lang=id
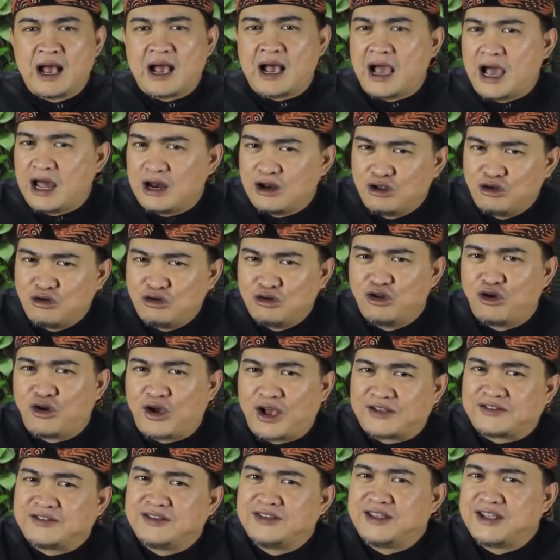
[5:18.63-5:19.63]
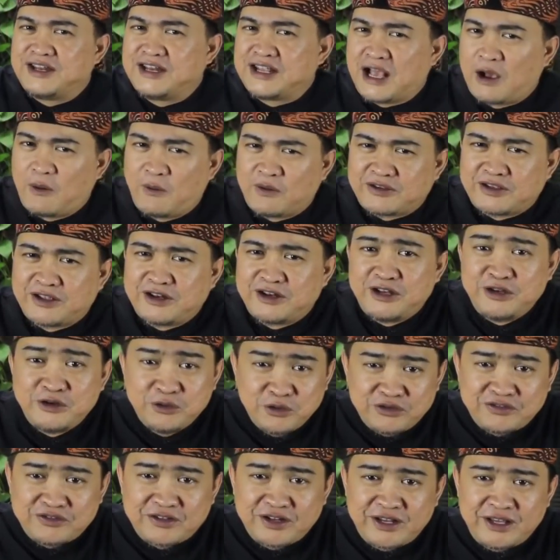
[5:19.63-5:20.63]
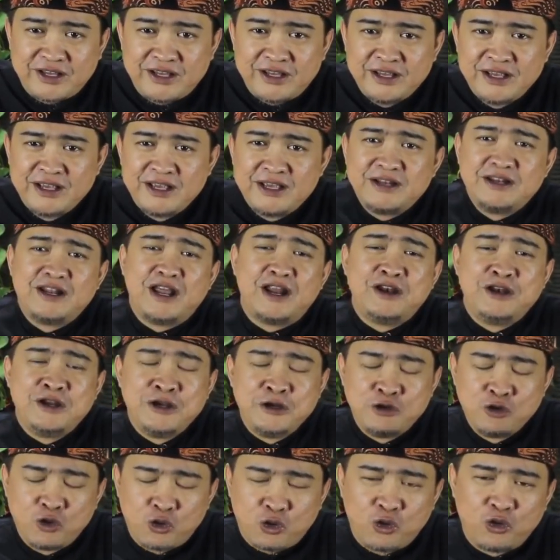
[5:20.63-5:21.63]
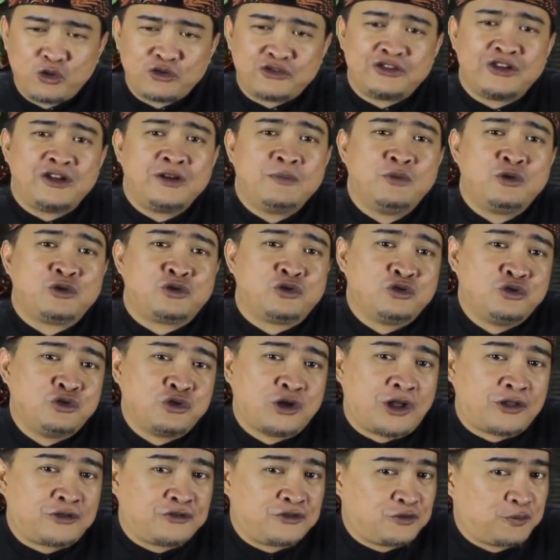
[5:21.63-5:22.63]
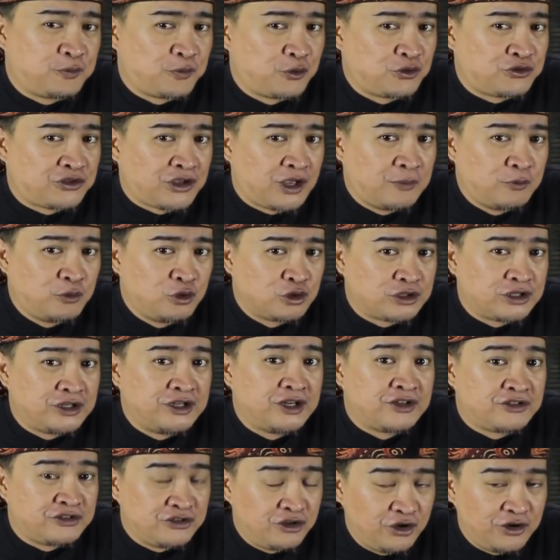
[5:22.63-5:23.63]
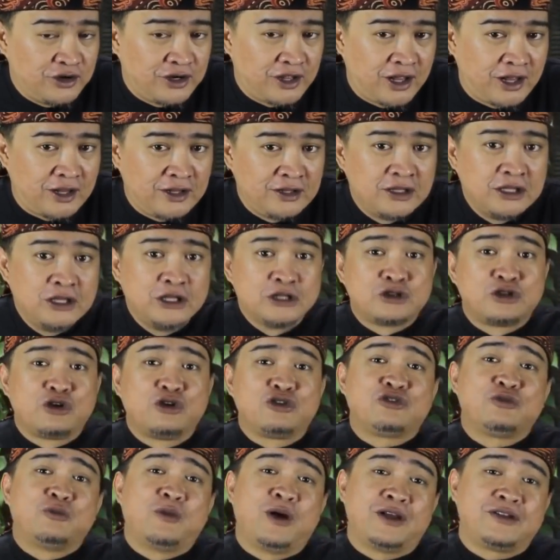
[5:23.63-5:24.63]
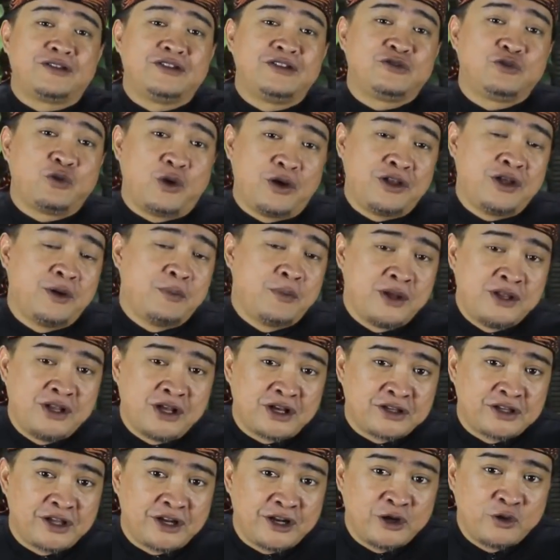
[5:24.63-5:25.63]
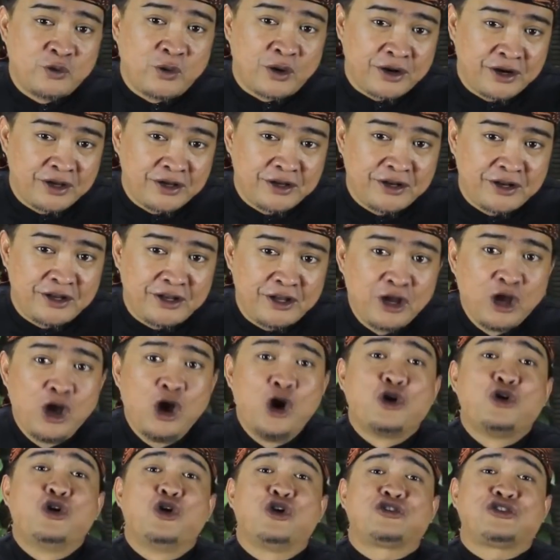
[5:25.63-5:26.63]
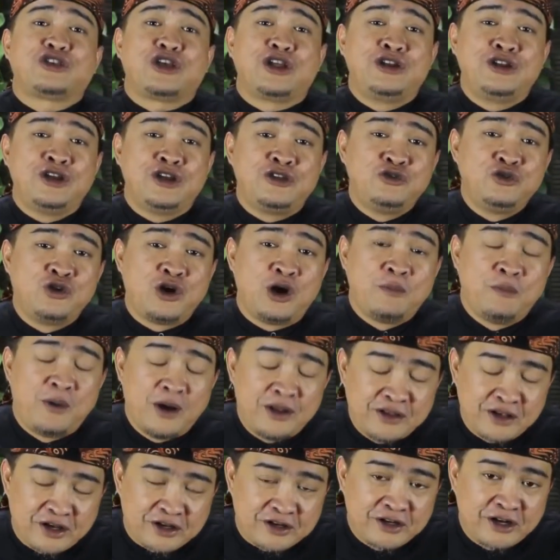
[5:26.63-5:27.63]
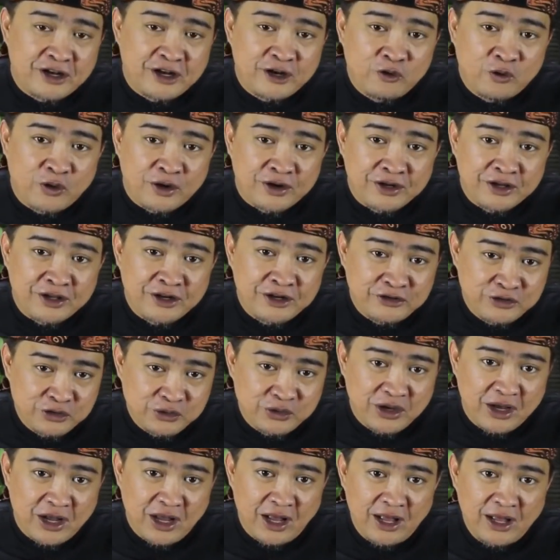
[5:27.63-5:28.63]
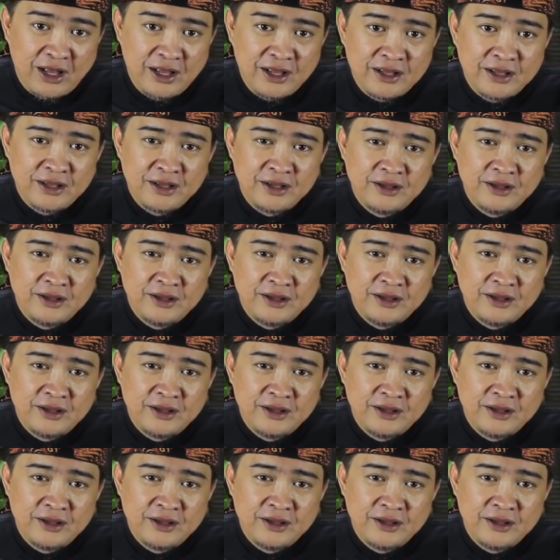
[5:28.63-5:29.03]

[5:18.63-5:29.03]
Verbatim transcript: Kalau lokasinya di kawasan industri dan didukung 1.700 perusahaan multinasional, terus mahasiswanya banyak dari luar negeri, dosennya juga banyak dari luar negeri juga.